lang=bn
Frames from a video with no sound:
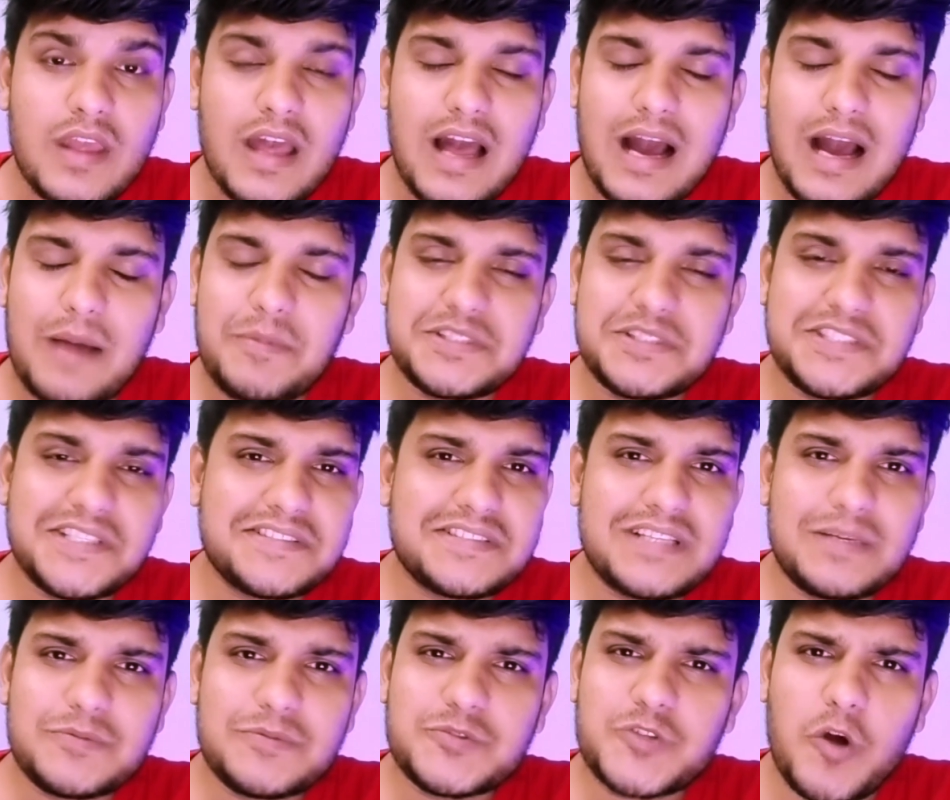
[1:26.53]
আমি
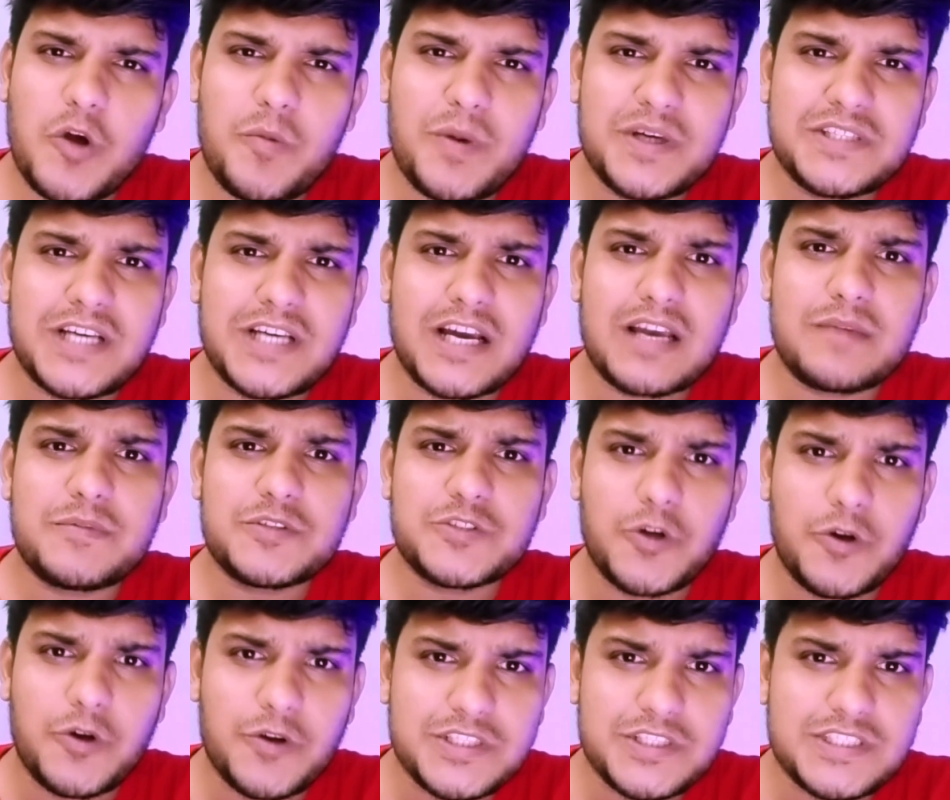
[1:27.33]
চেয়েছিলাম সবাই সাকিবের
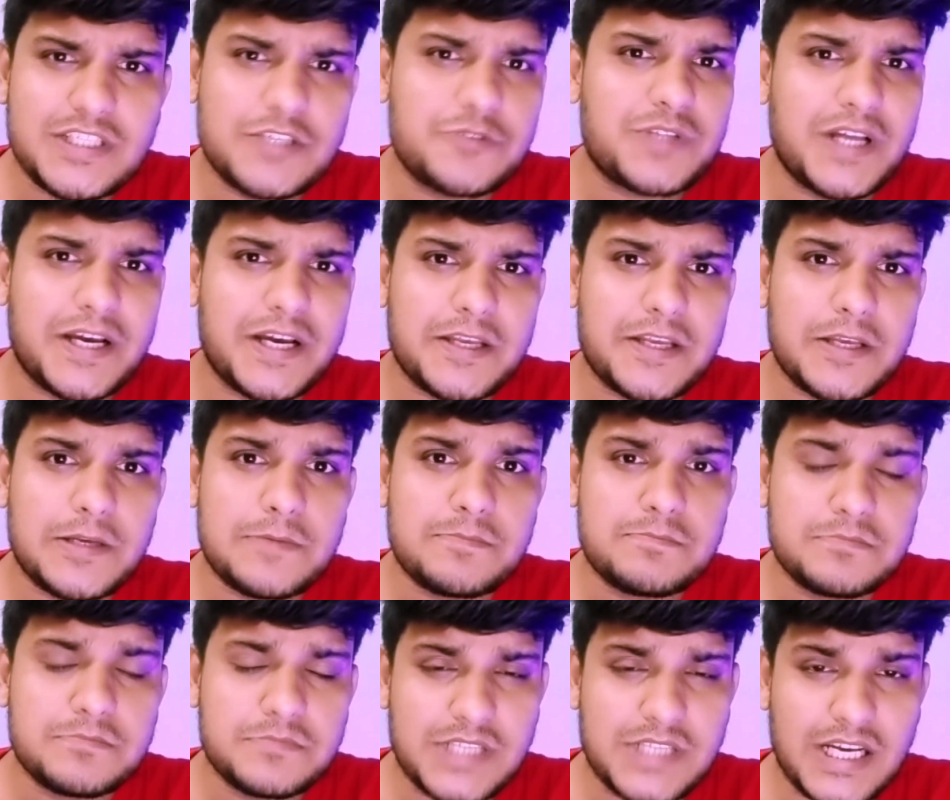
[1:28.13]
সঙ্গে যেন থাকে
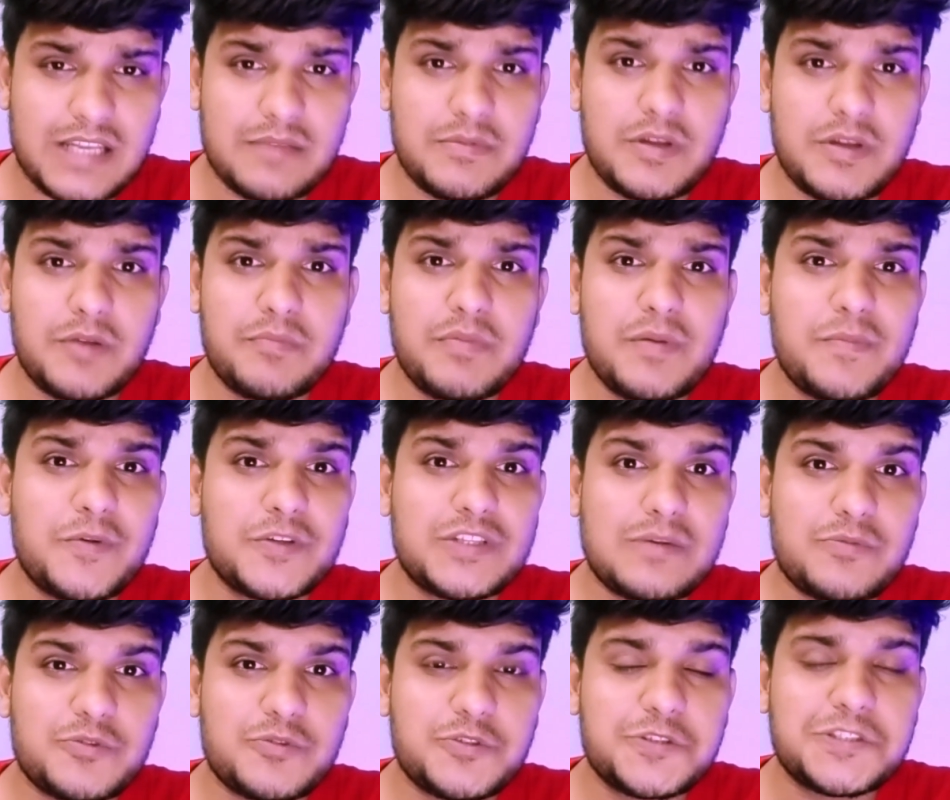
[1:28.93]
সাকিবের বিপদ
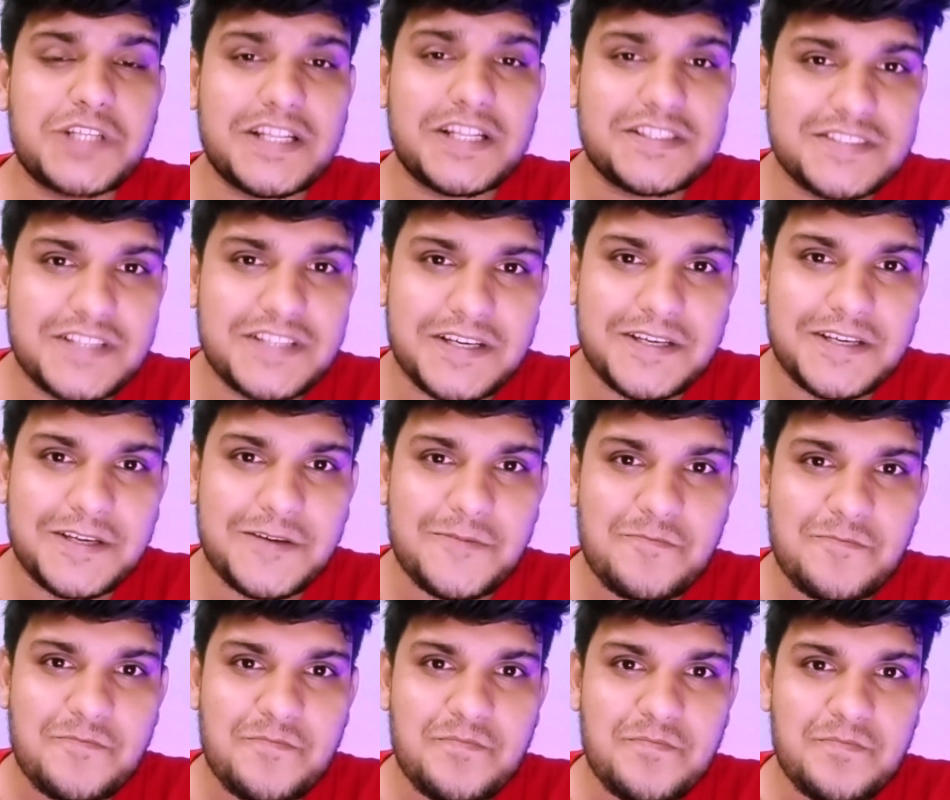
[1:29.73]
আপদের সাথে থাকে
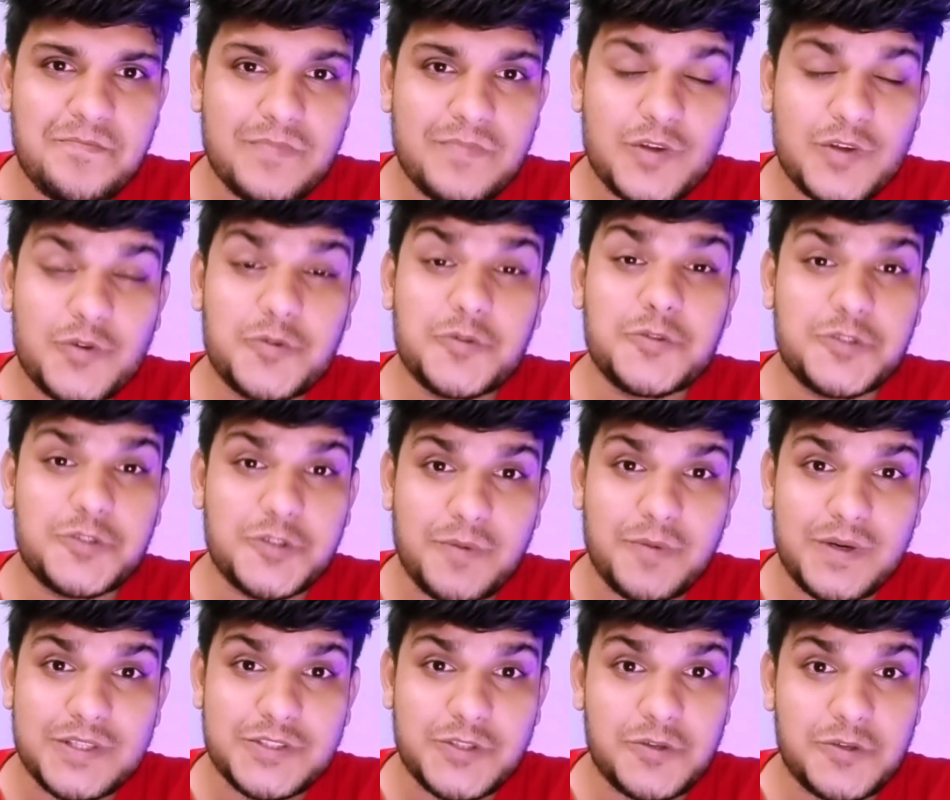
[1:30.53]
কোন
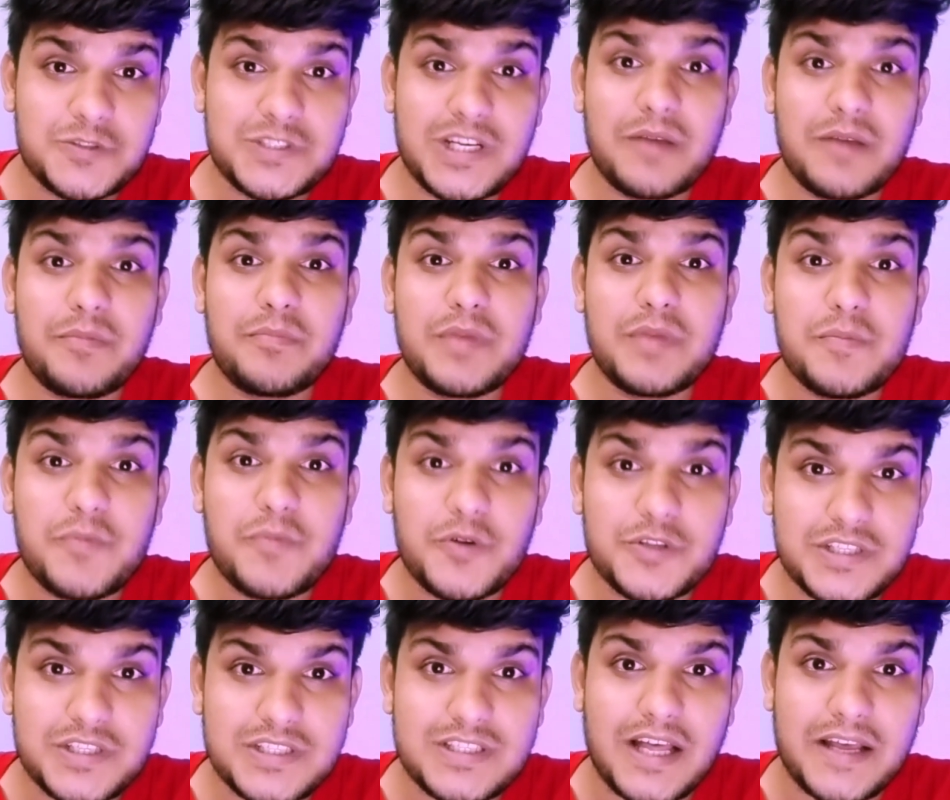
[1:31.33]
সময় যখন সাকিব
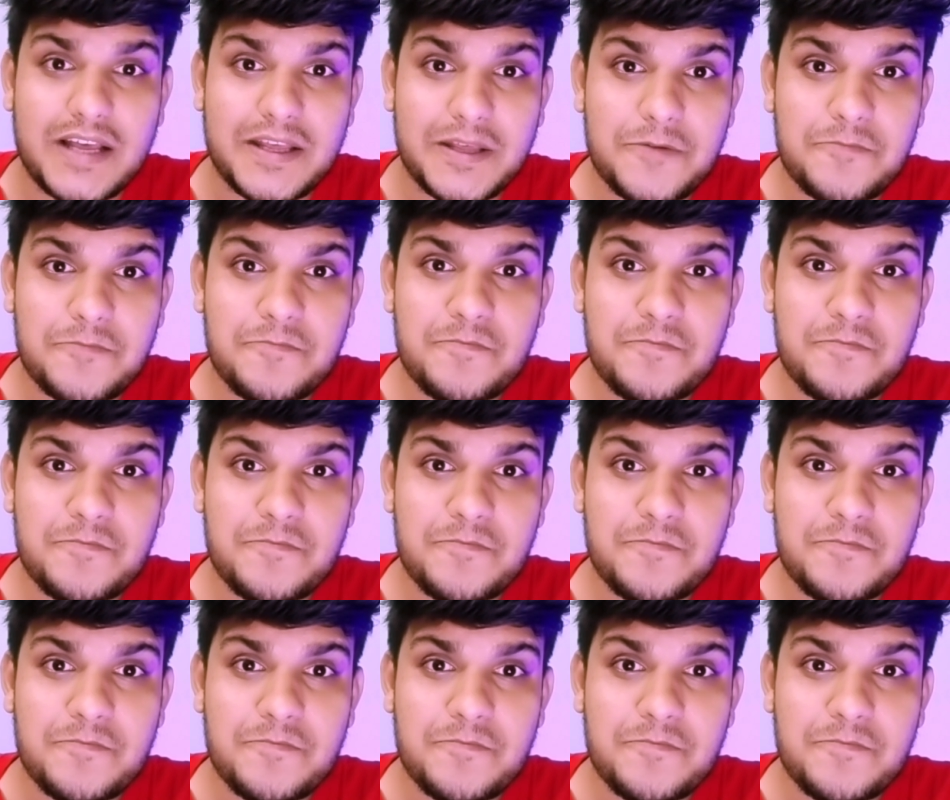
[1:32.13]
বিপদে থাকে